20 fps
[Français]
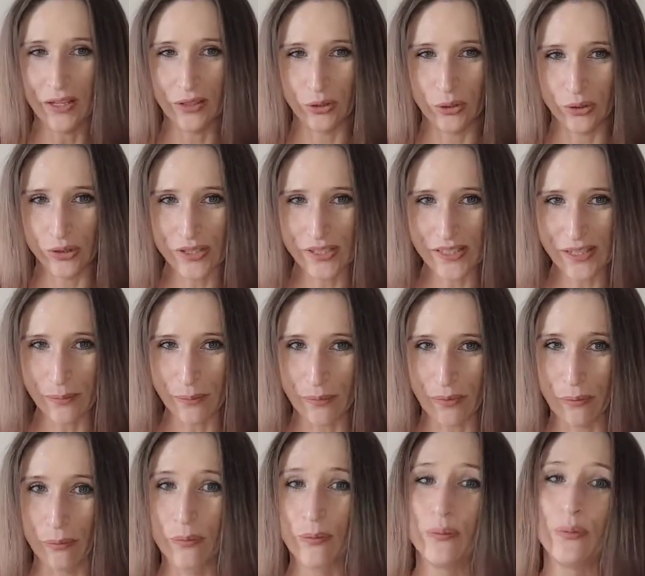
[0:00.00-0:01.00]

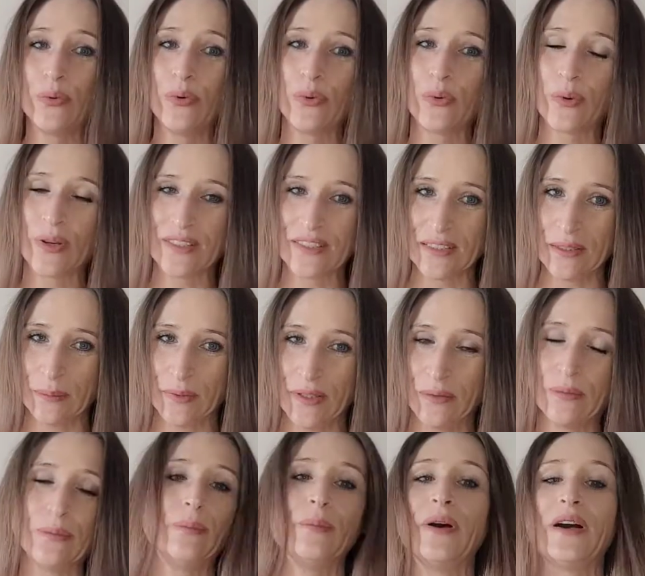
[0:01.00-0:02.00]
Deuxièmement, pourquoi c'est
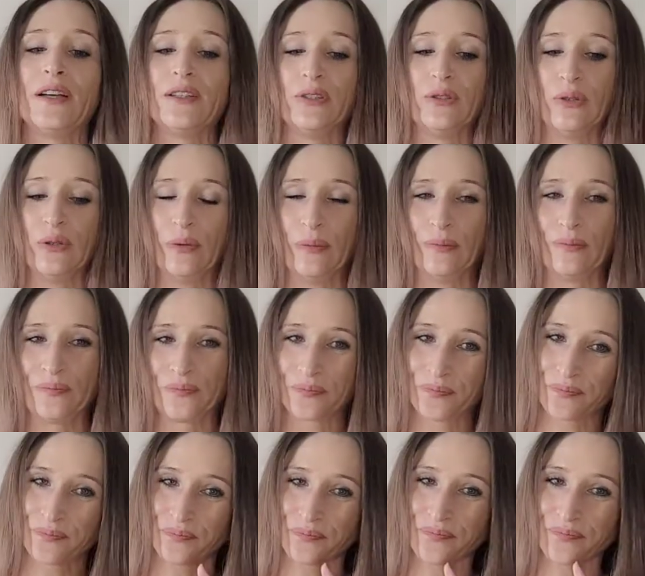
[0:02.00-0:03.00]
bien Parce que
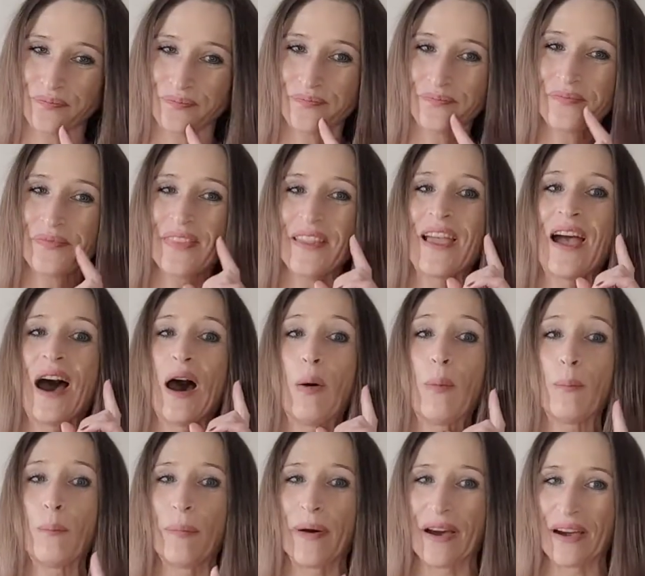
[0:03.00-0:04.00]

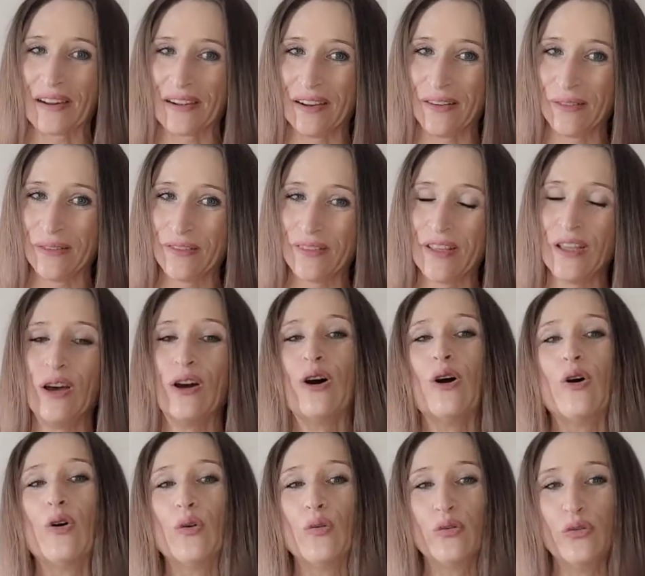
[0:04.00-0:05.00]
en parlant,
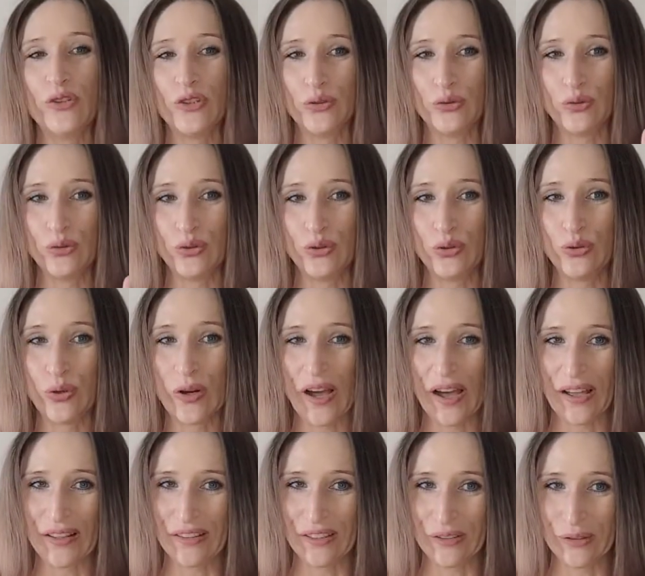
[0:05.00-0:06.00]
on fait toujours
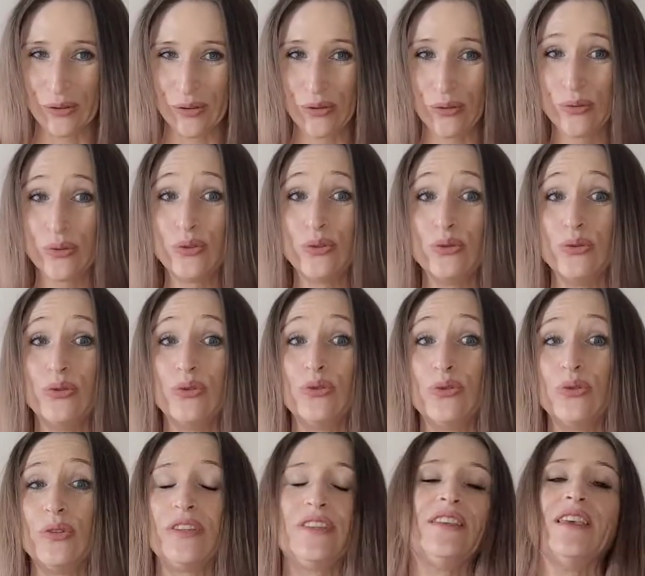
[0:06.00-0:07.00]
attention sur
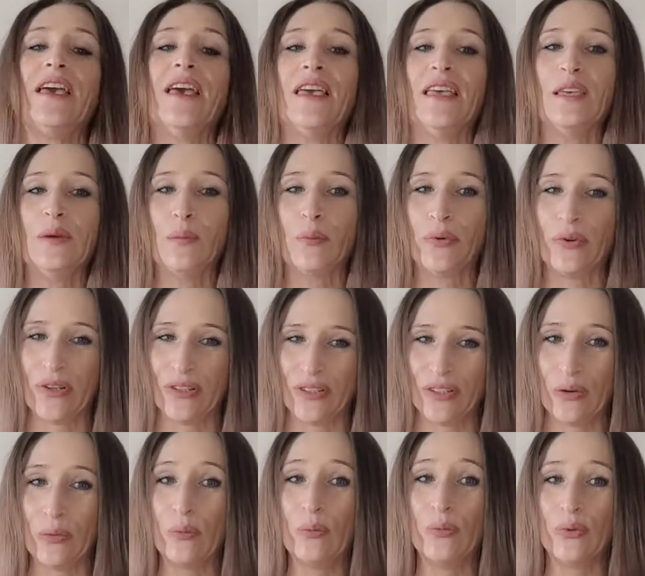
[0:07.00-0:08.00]
ce qui est
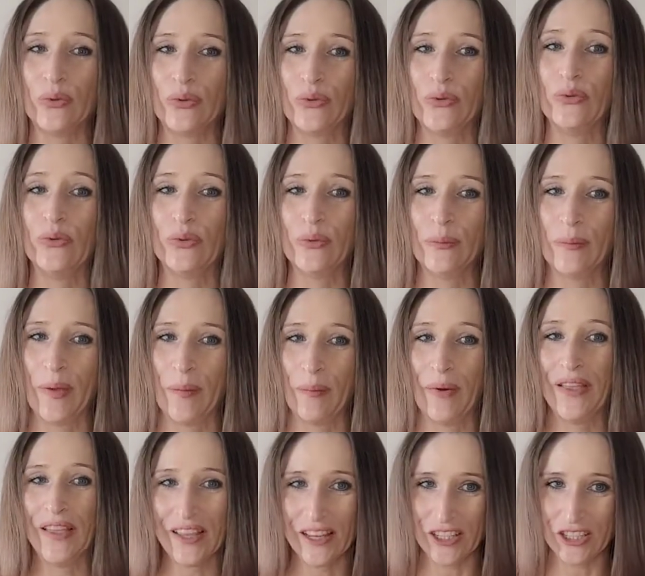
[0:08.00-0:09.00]
important pour
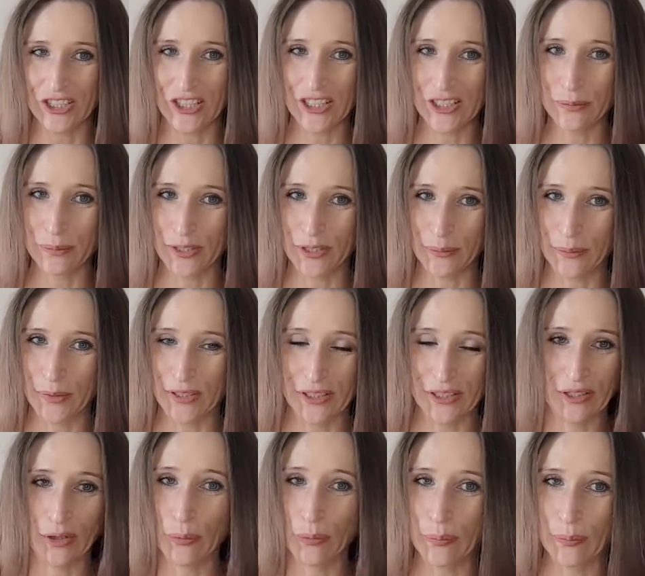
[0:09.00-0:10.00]
nous-mêmes. J'explique
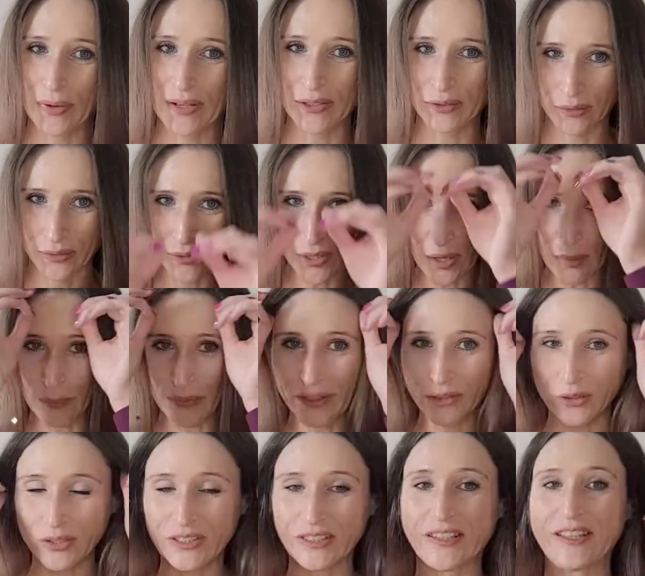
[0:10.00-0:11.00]
maintenant, pas de,
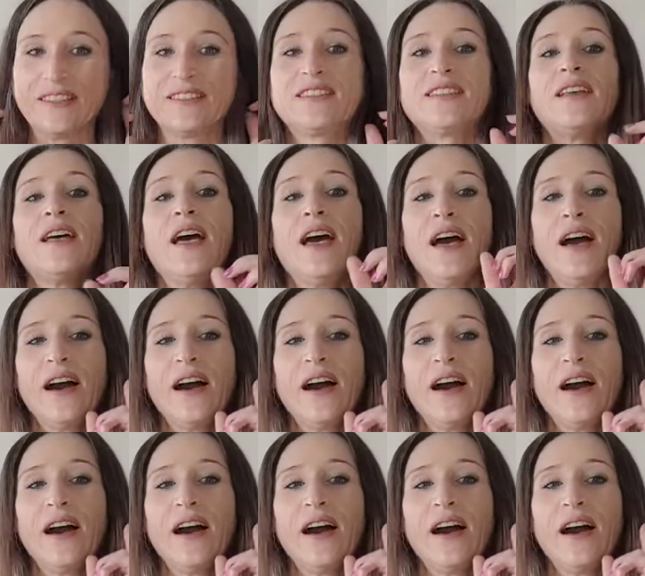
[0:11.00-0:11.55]
pas de stress.